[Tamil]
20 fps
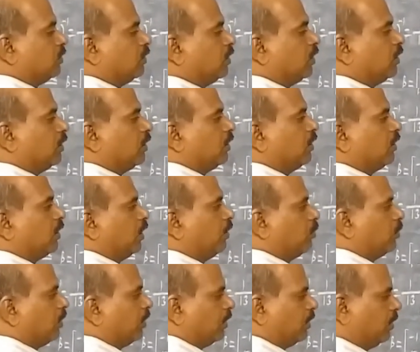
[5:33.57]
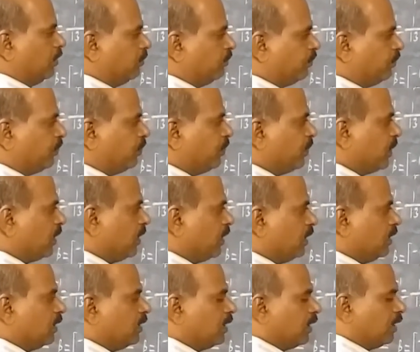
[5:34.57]
இந்த அணி தான் ஏவோட அணி
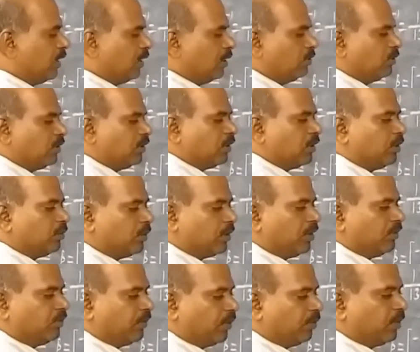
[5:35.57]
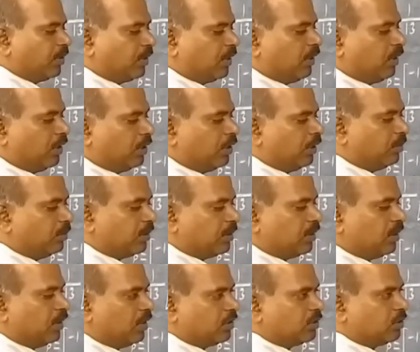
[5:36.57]
இந்த அணியில் வந்து டிட்டர்மெண்ட் ஆஃப் ஏ பார்க்குறேன் அதே
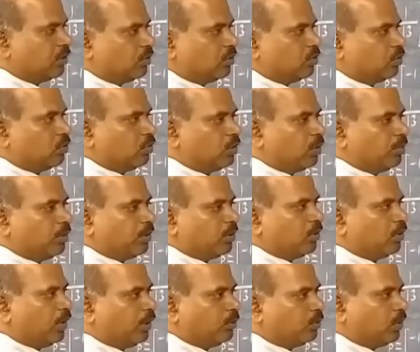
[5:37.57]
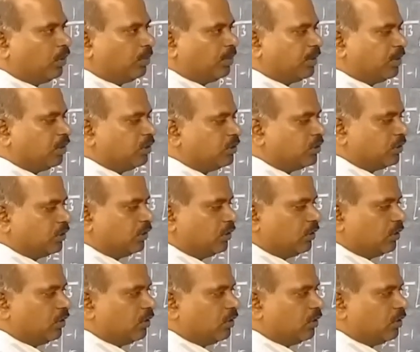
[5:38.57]
மெத்தடில் என்ன செய்கிறோம் குறுக்க பெருக்கிறோம் ஐமூணா பதினஞ்சு